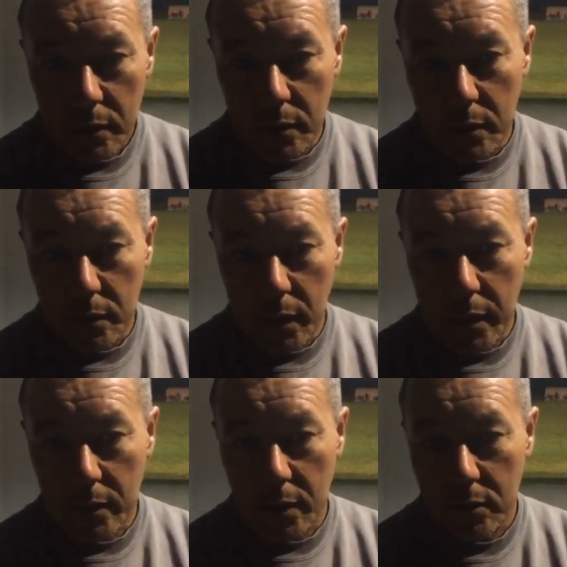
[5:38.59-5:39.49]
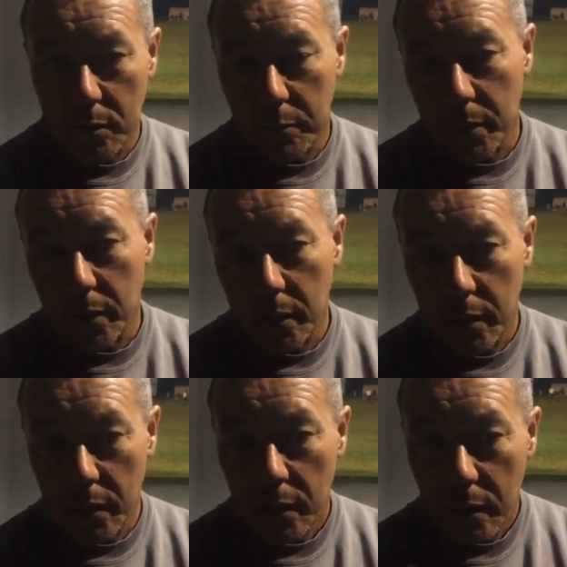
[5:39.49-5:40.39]
y hay que estar
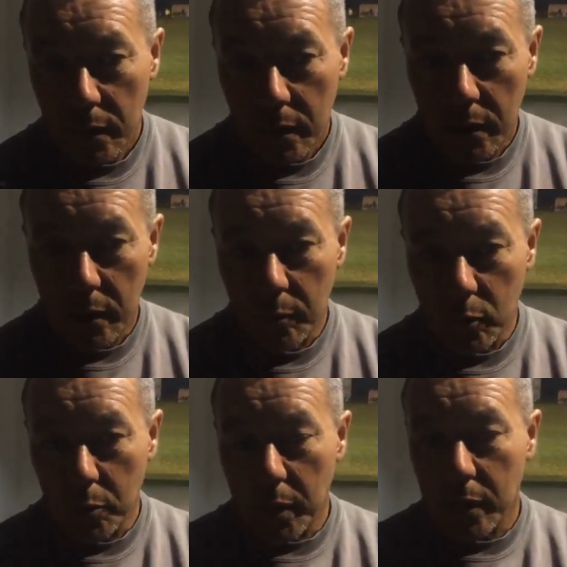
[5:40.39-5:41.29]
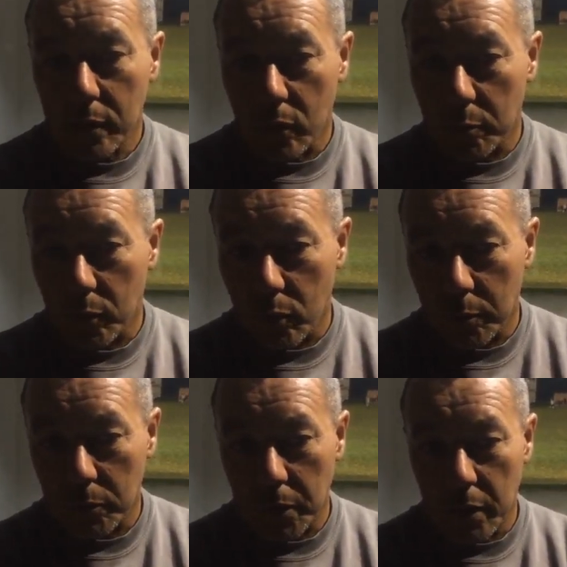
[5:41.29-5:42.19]
siempre eh, muy bien como
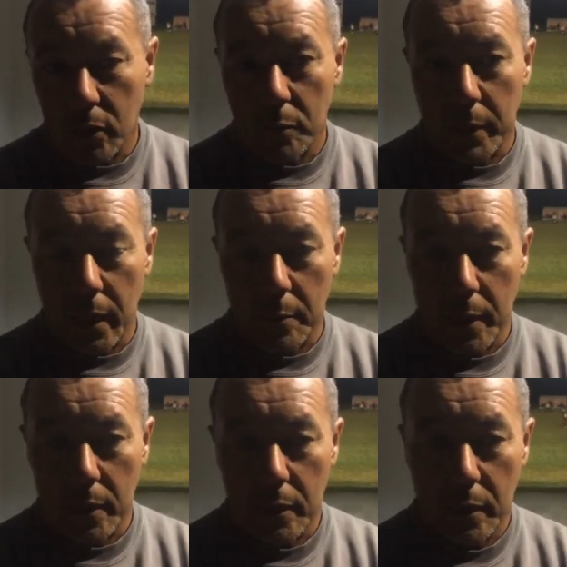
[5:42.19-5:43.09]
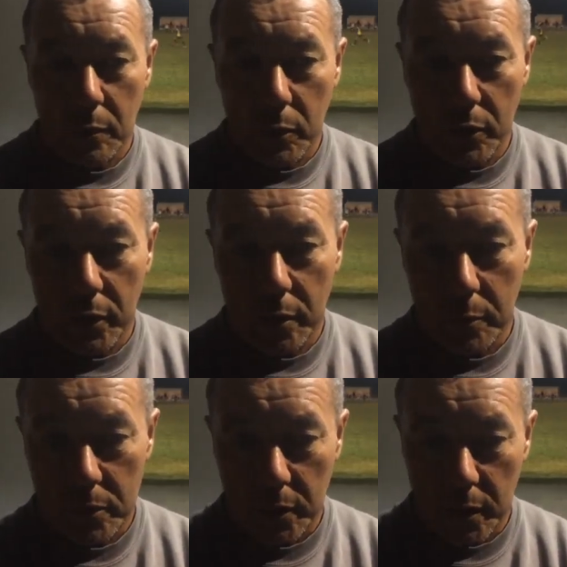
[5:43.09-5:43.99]
cuerpo técnico para armar buenos equipos.